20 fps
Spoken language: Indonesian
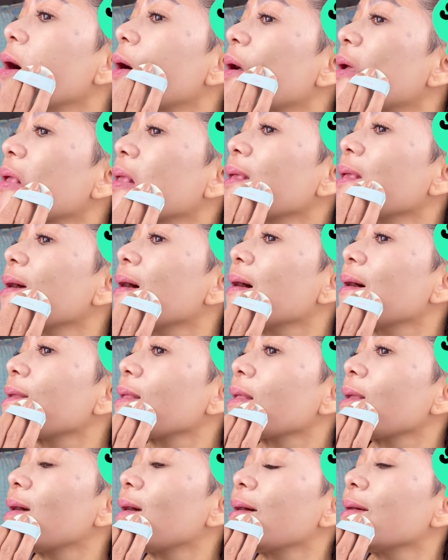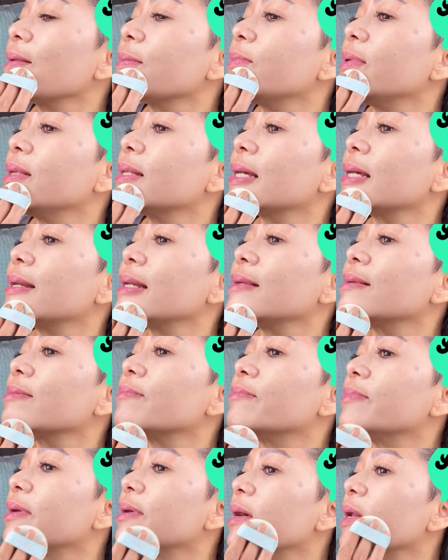sangat-sangat bisa
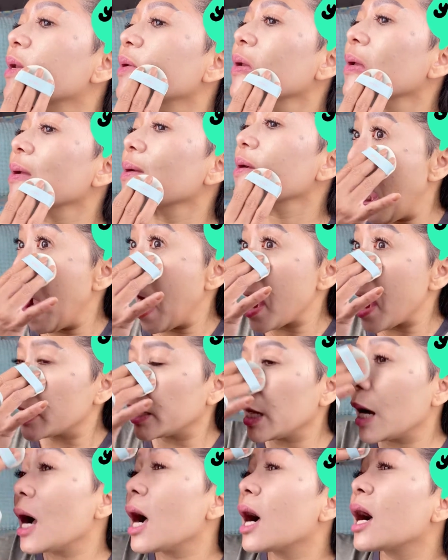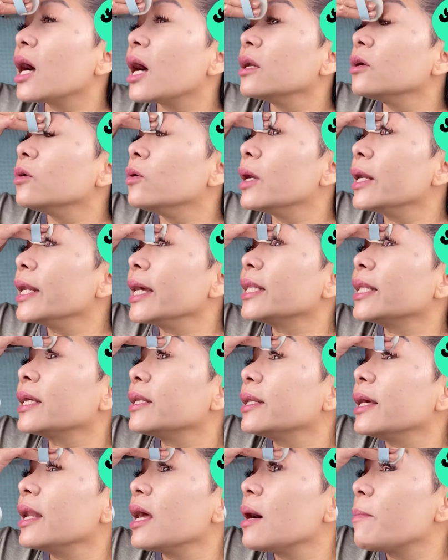disebar yang akan gue lihat
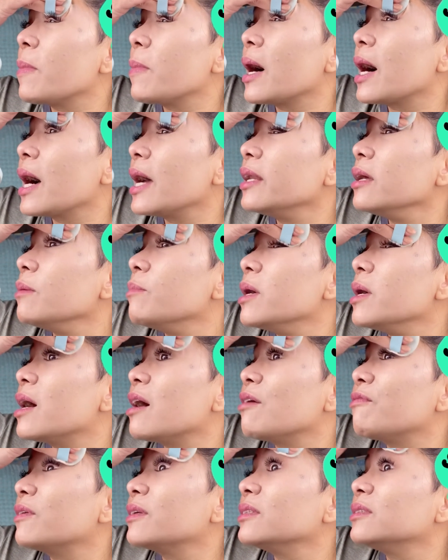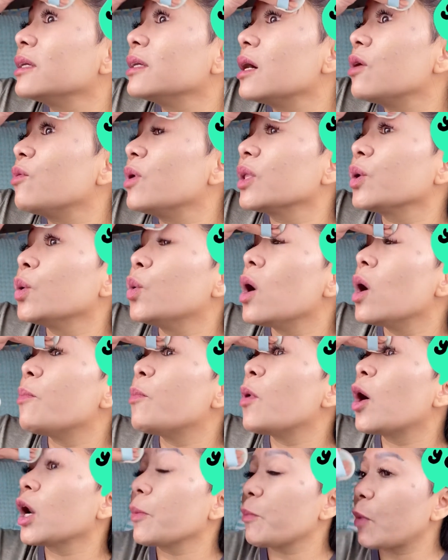adalah apakah dia mengcover jerawat gue,
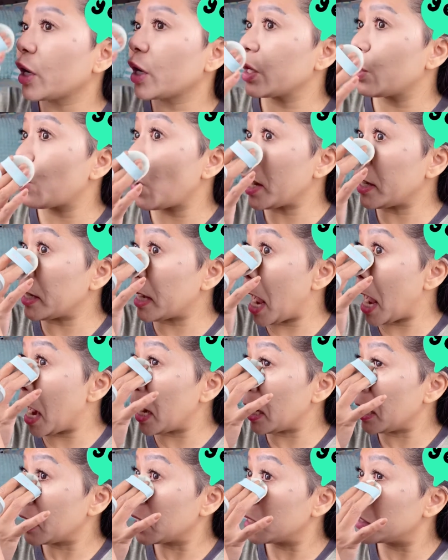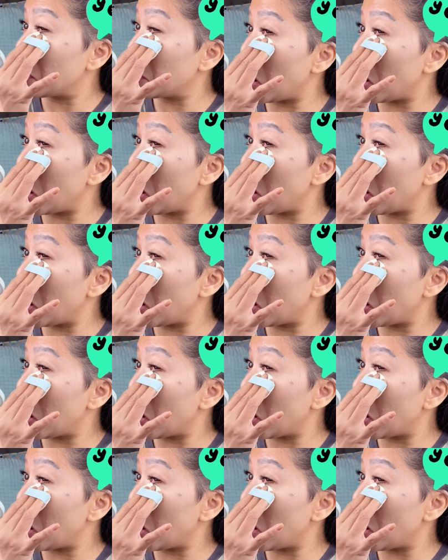pori-pori gue, dan dark